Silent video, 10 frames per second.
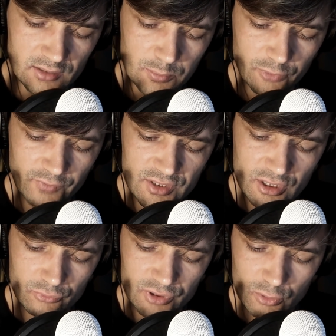Nie
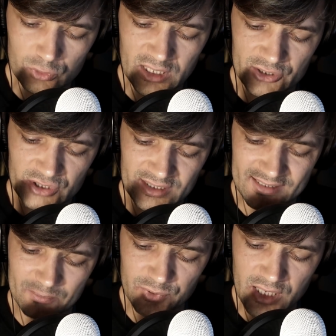powiedział, że ukaże
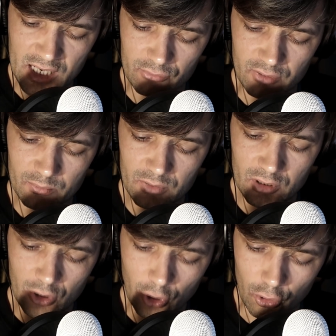nas piekłem,
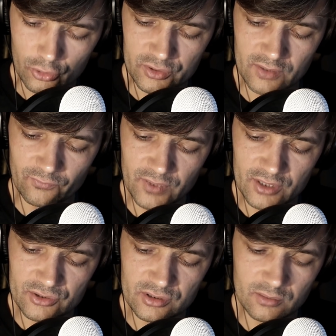ogniem
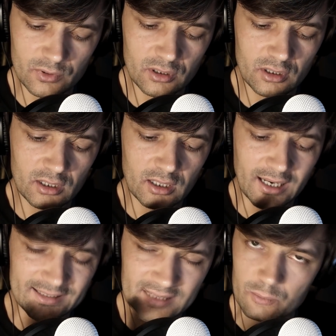wiecznym,
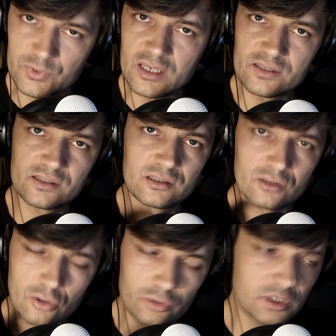a tam
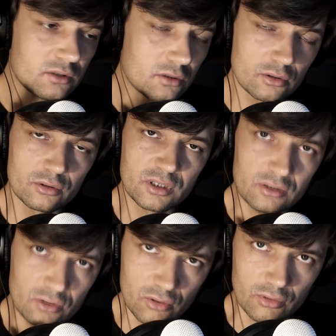jest ogień,
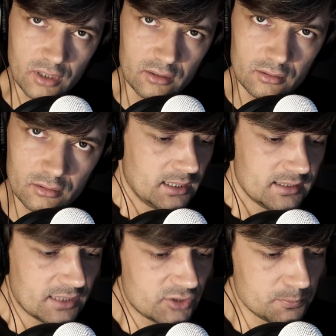ogień, ogień.
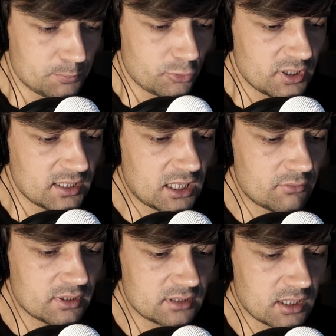Na czym
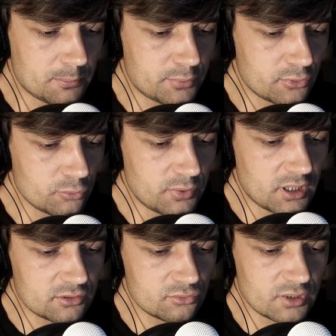polegała ta
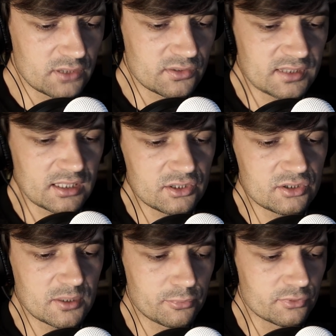próba, której
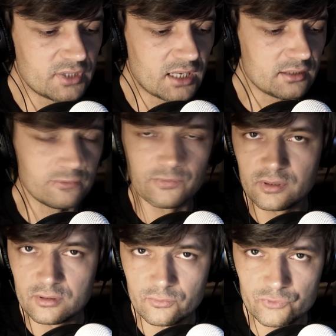zostaliście poddani,
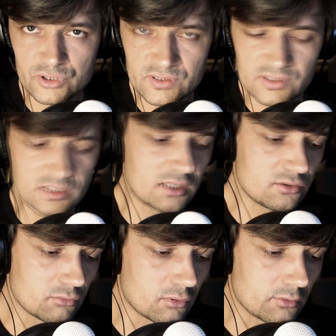wy, wszyscy
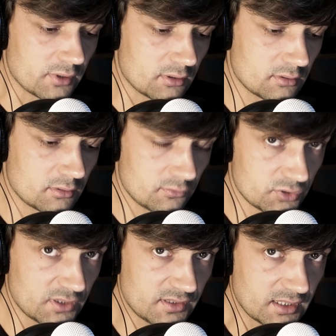aniołowie?
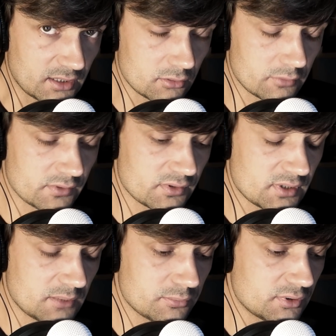Wszyscy aniołowie
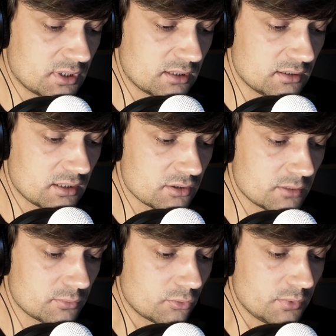zostali poddani
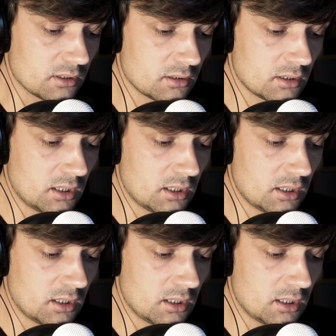tejże próbie.